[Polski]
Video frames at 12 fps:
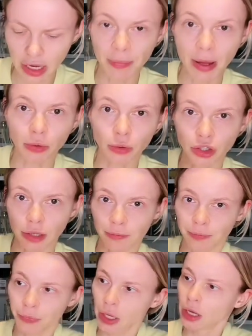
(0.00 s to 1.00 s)
e, w
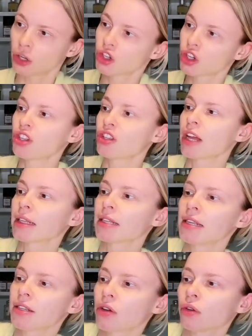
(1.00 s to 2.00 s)
zapachu tym, czyli
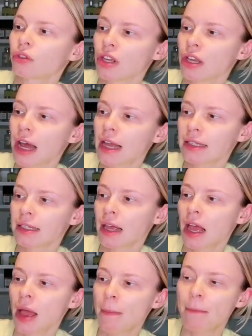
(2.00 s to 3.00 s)
Narciso
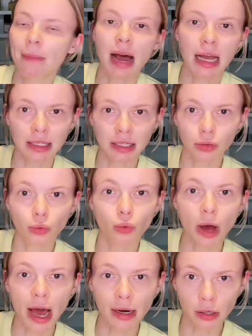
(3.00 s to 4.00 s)
Rodriguez
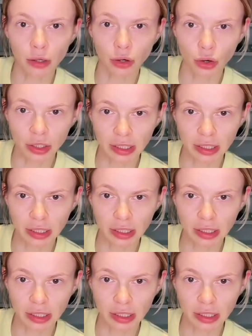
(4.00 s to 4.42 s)
Mask Noir